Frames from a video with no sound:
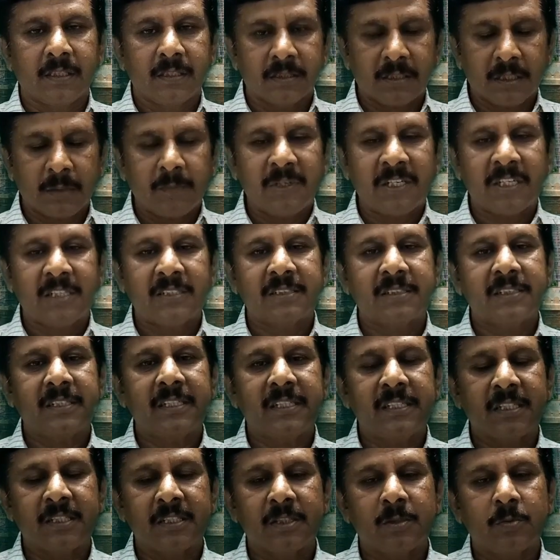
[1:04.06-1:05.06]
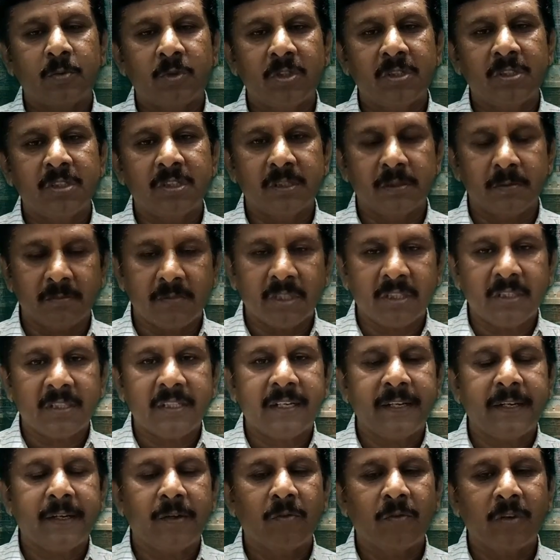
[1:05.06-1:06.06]
தமிழகத்திலே இருந்த பொழுது
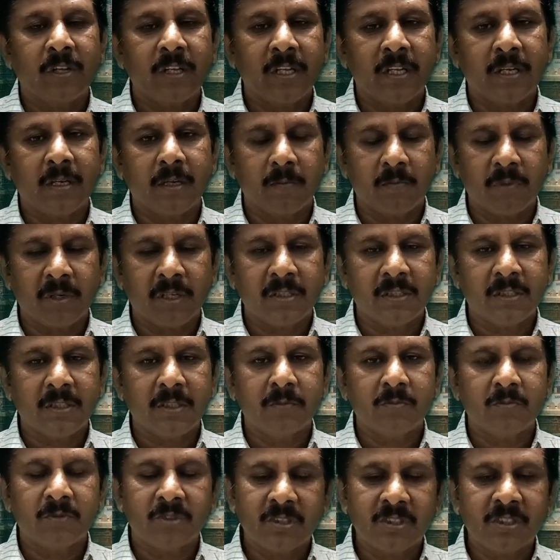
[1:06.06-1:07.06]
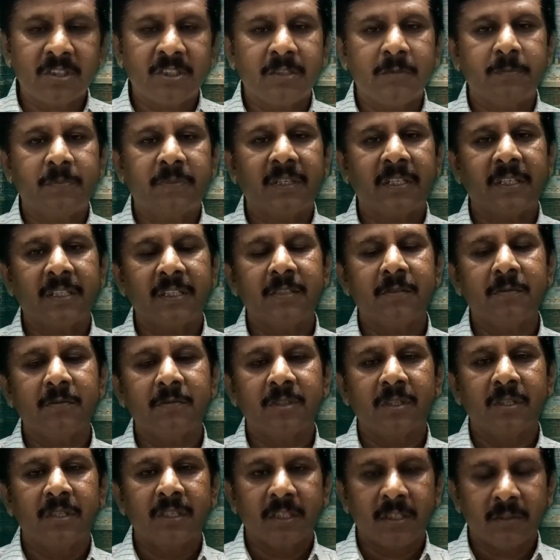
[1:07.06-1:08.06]
மதுரையினுடைய பகுதியும் திருச்சி பகுதியும்
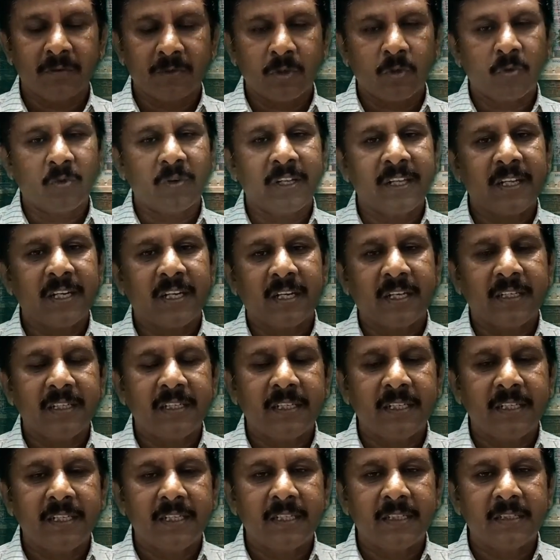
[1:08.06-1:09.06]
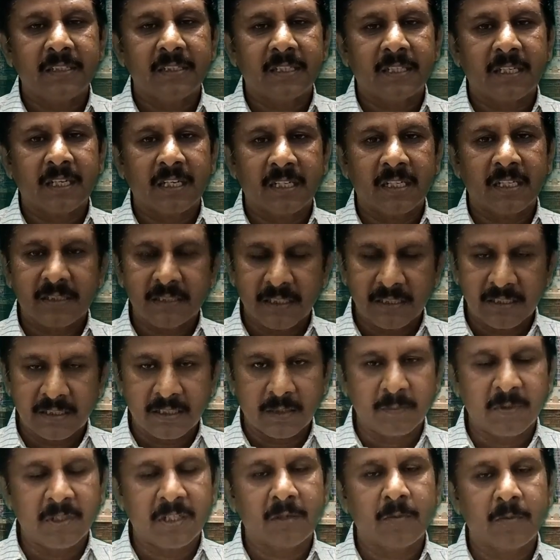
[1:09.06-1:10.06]
இவர்களுடைய கையிலே இருந்த காலத்திலே
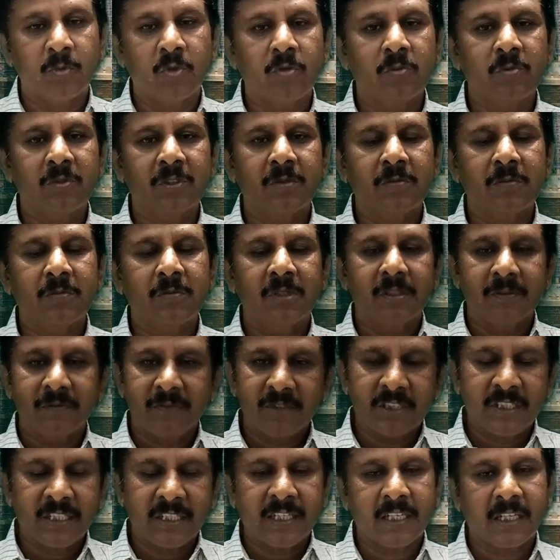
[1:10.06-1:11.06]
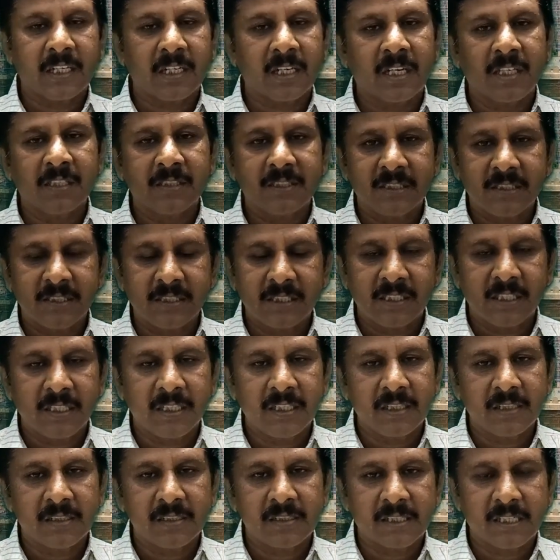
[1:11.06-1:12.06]
தமிழகம் முழுவதும் விஜயநகர ஆட்சியின்
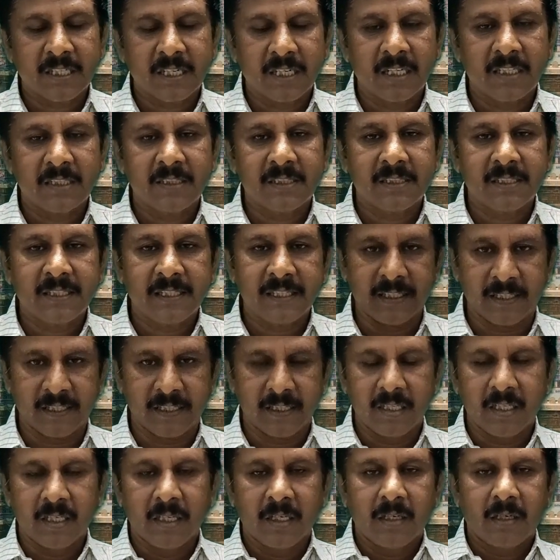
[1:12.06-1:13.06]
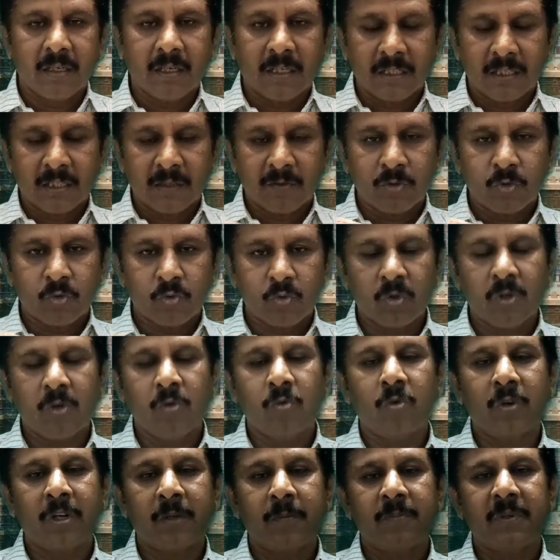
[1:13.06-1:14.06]
கீழ் இருந்த காலத்திலே அதாவது
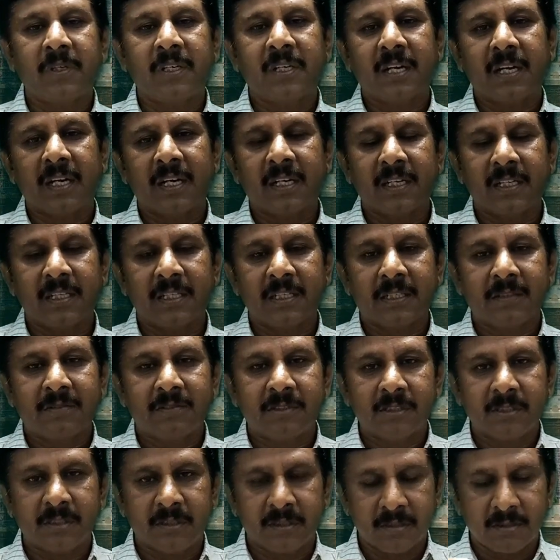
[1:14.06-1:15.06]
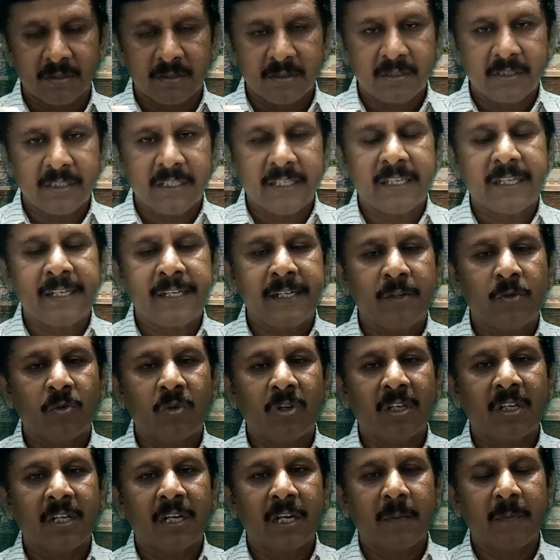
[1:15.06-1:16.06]
உடல் உழைப்புக்காக அதாவது ஏரி
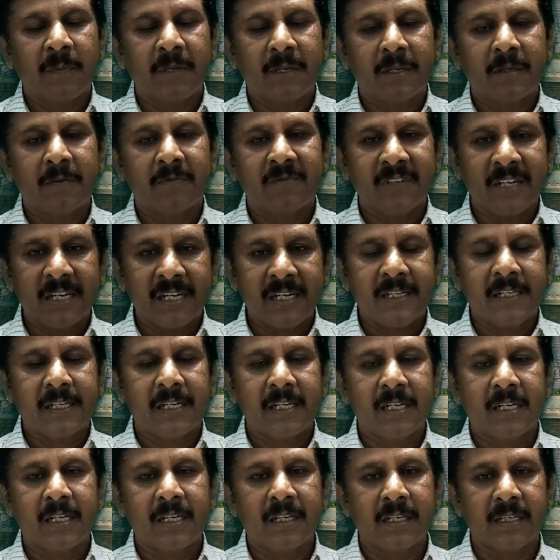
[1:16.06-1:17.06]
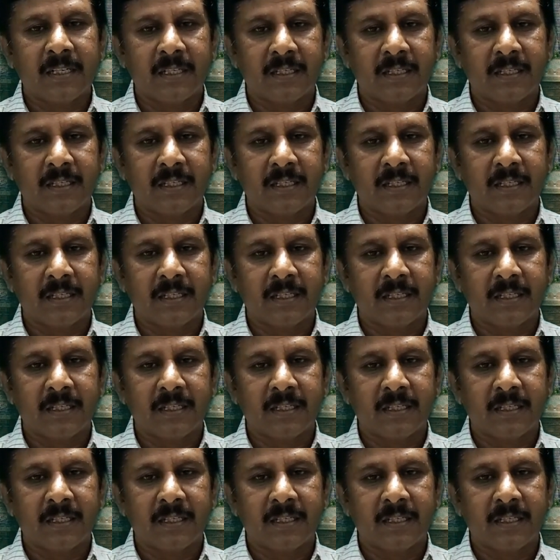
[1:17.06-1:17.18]
குளங்கள் அமைக்கும் வேலைக்காக